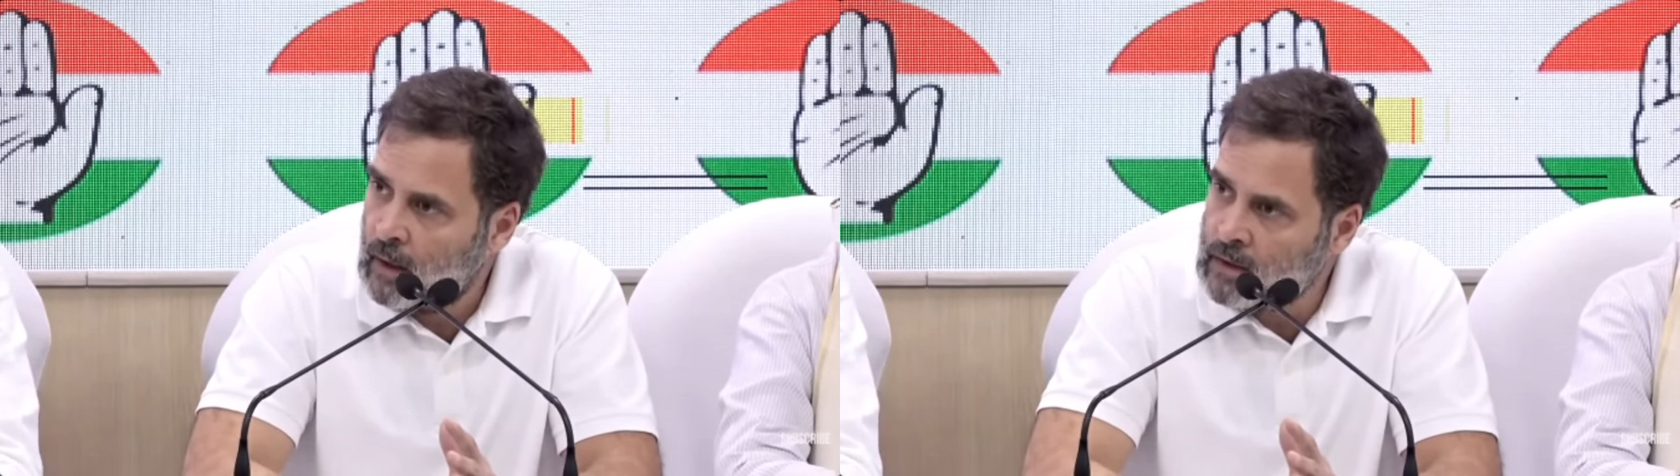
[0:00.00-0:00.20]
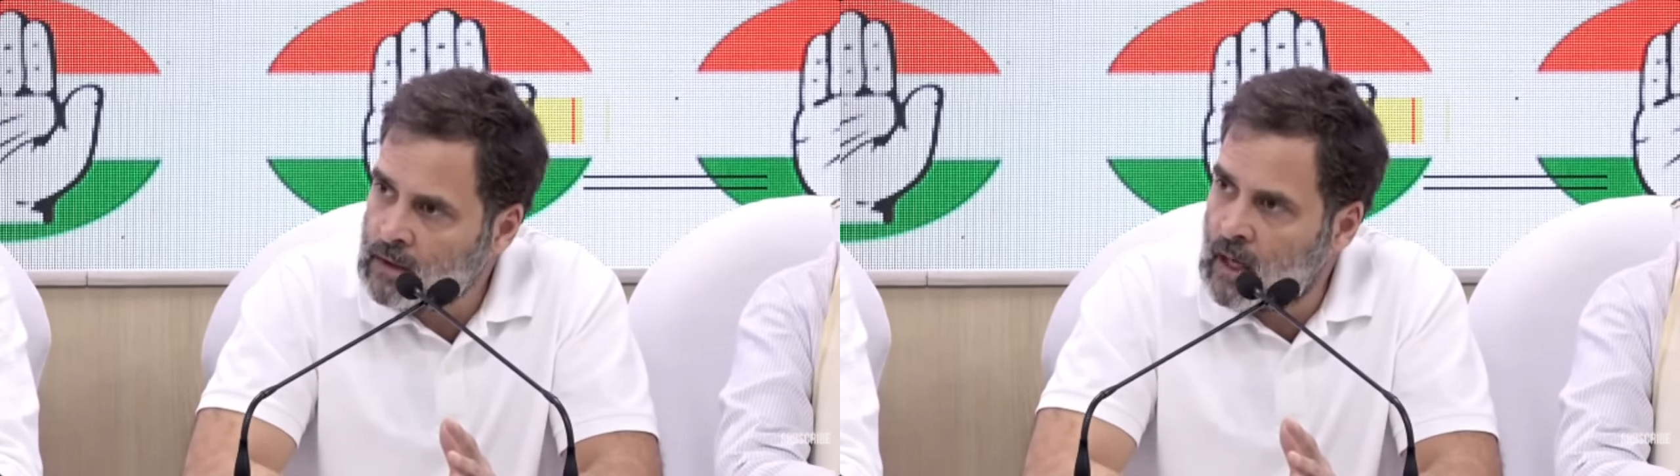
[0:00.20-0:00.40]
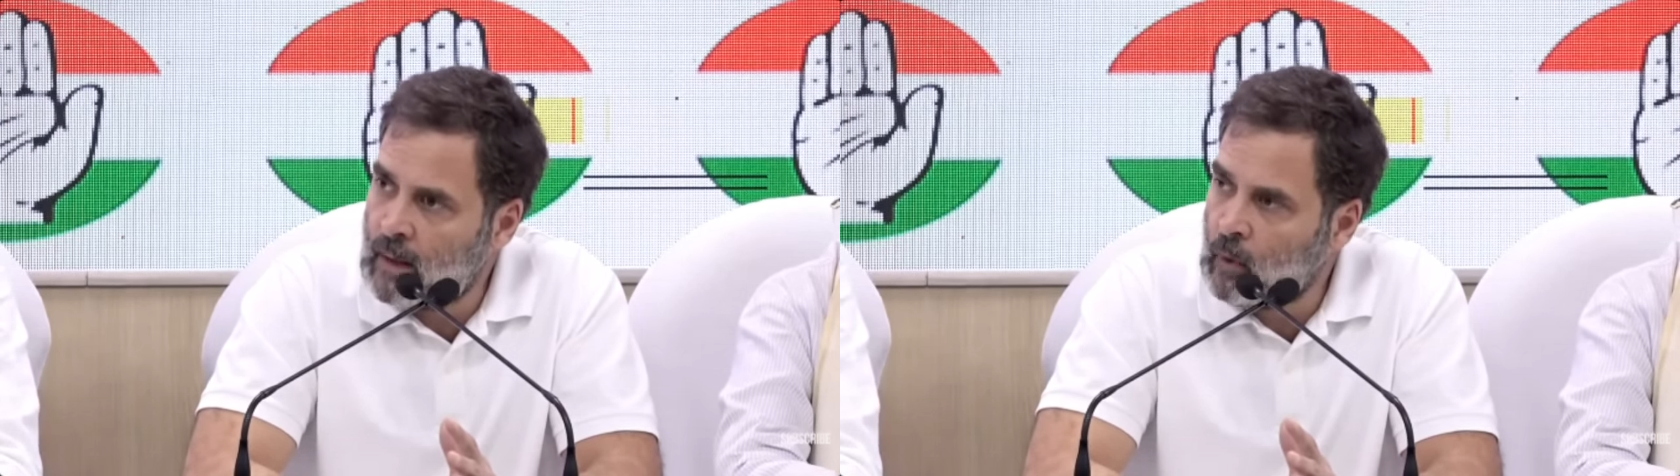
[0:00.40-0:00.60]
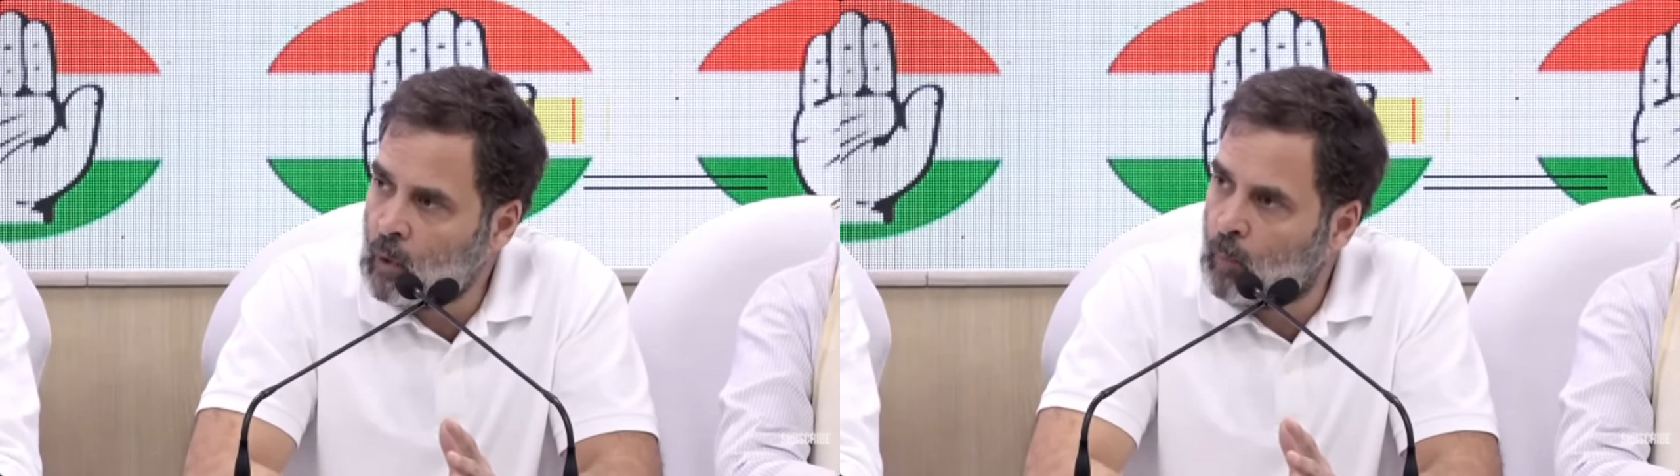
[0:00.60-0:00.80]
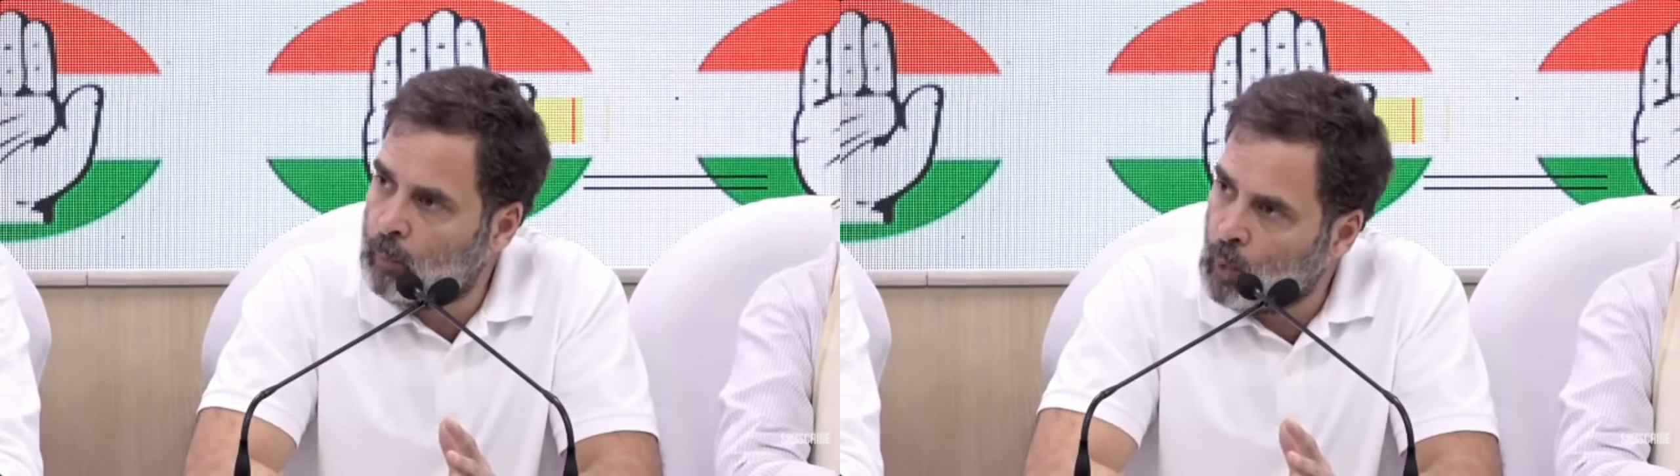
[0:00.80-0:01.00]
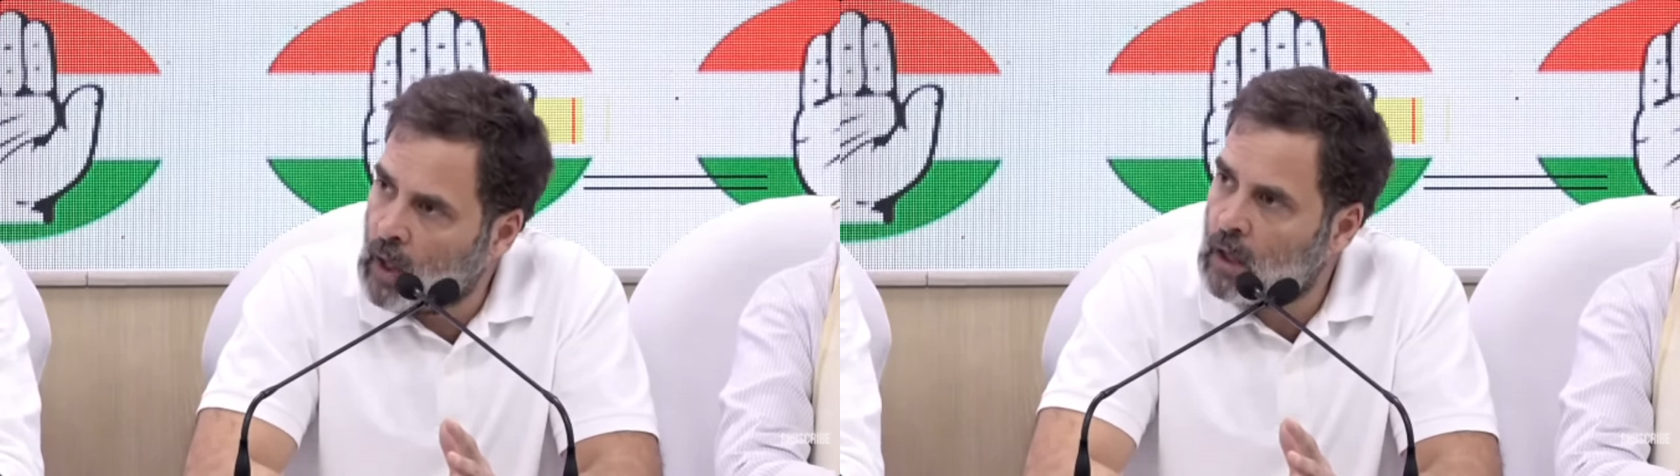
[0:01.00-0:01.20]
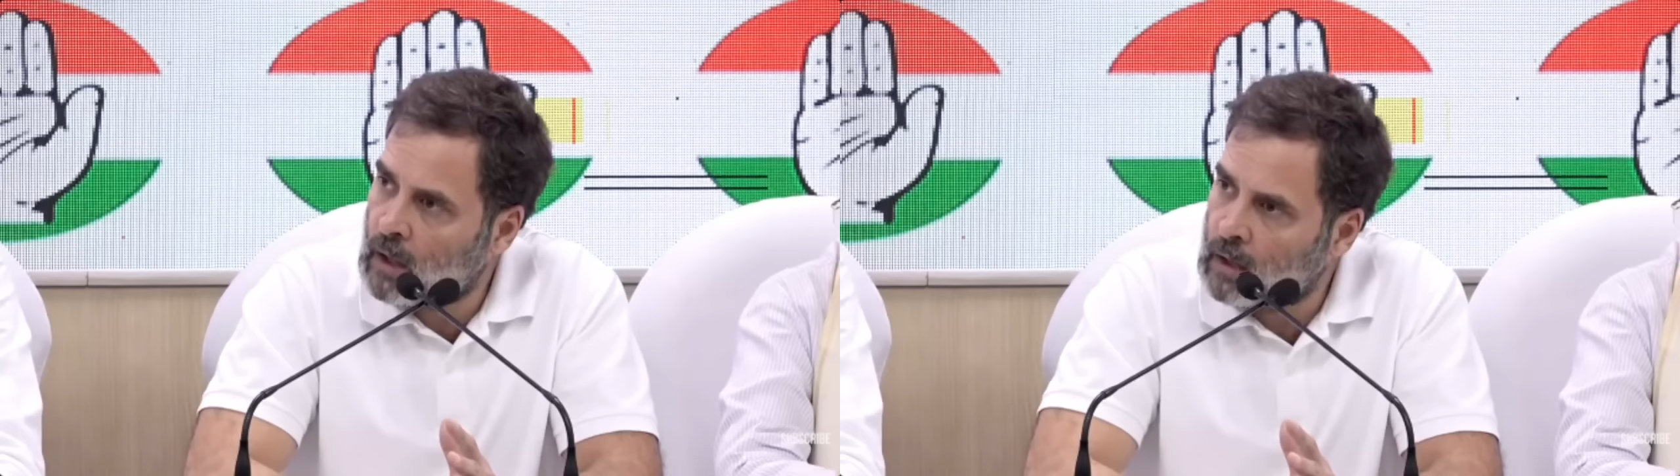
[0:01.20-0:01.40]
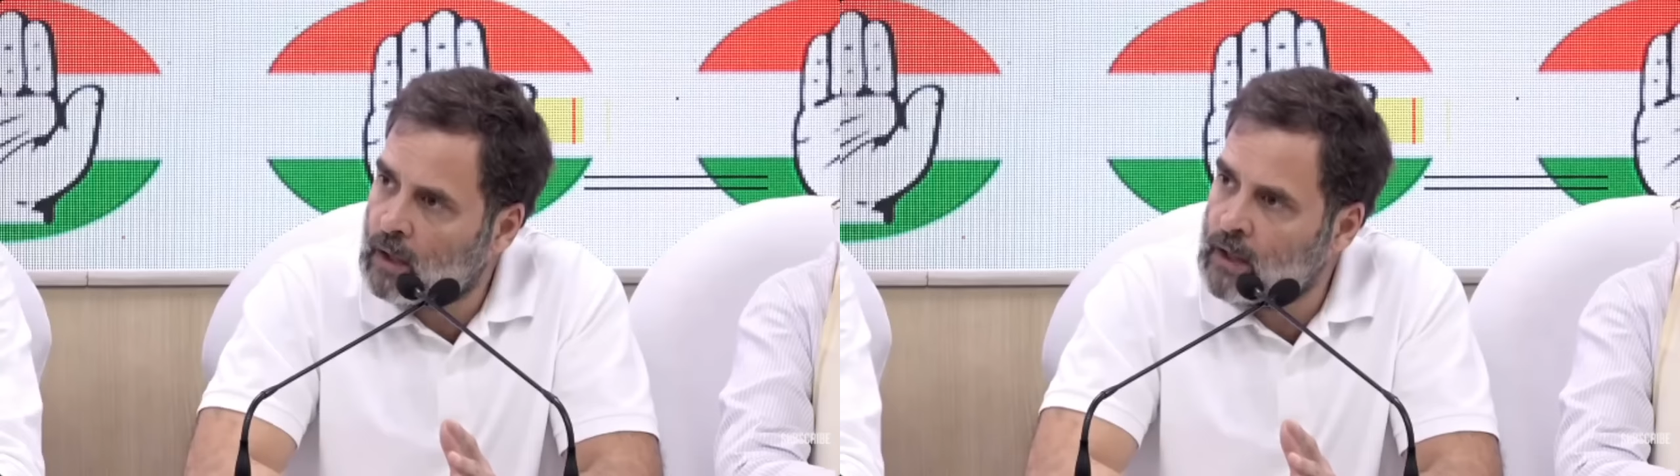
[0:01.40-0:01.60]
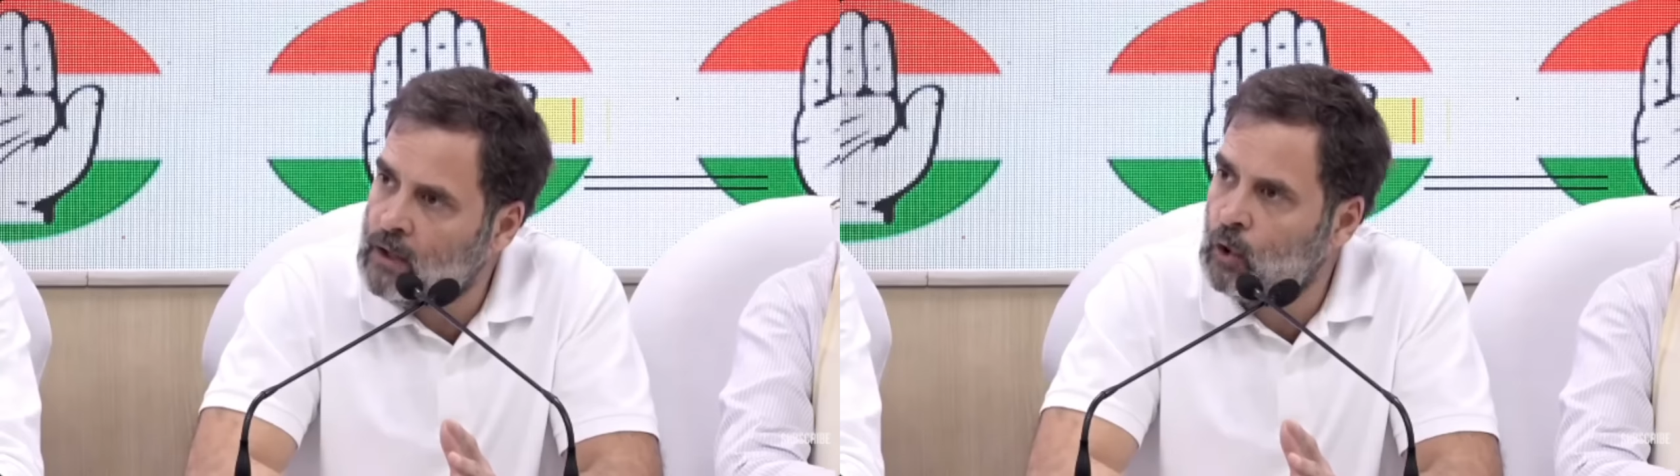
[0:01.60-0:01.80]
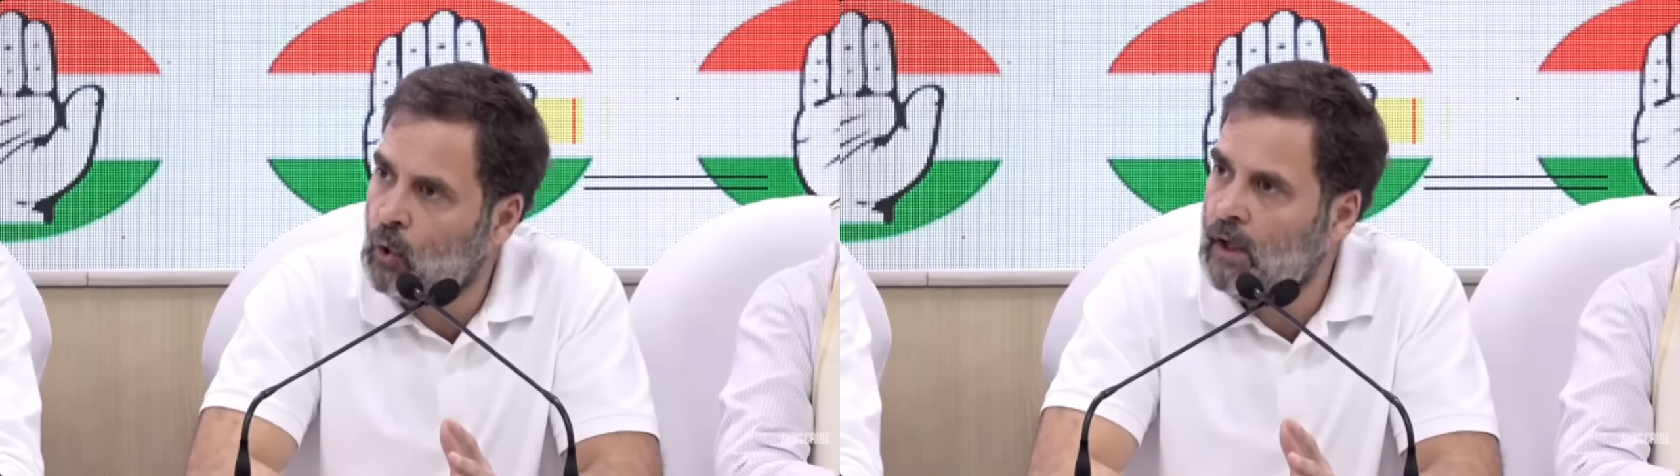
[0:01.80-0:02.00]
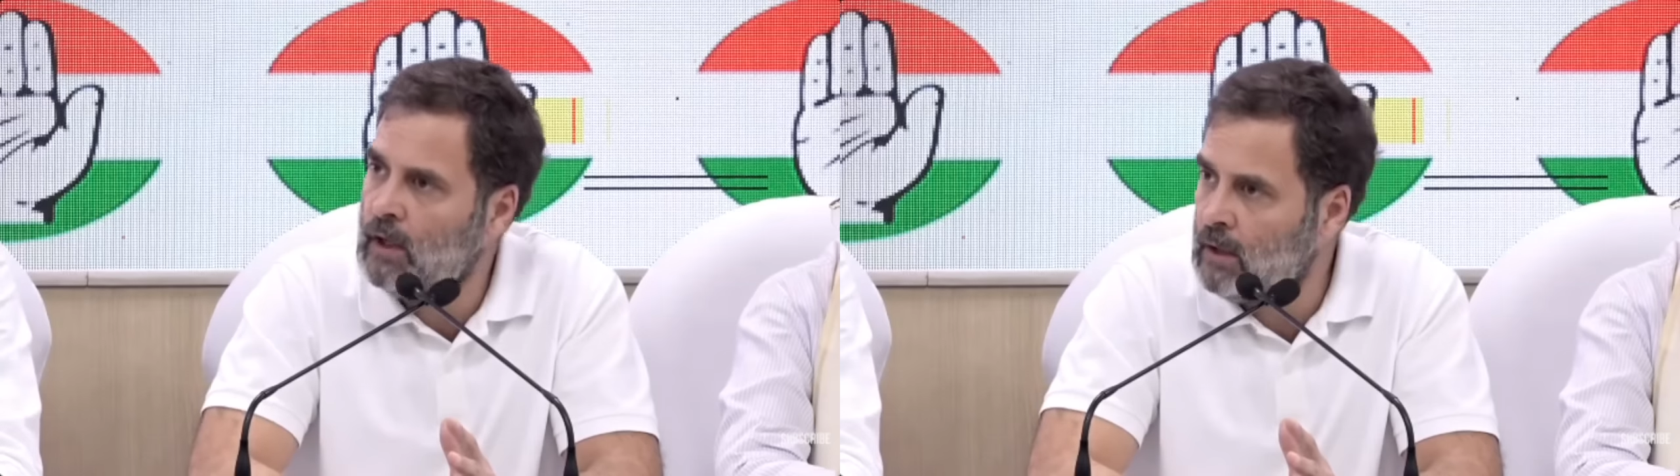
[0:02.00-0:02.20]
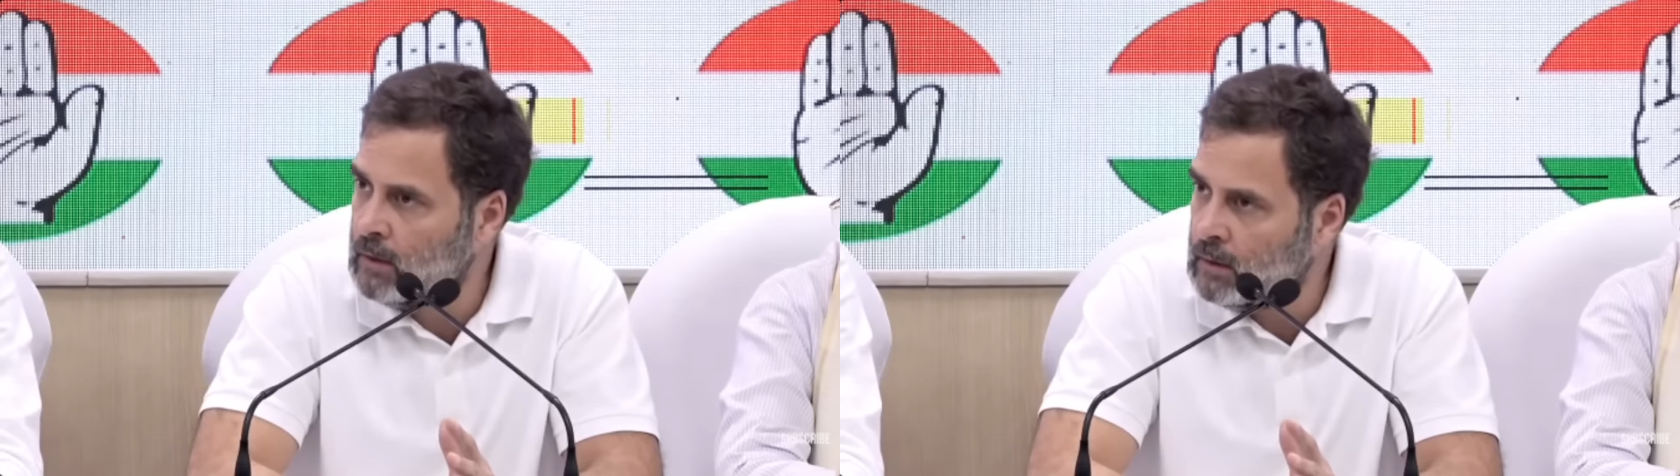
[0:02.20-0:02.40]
इस काम को पूरा करके ही छोड़ेगी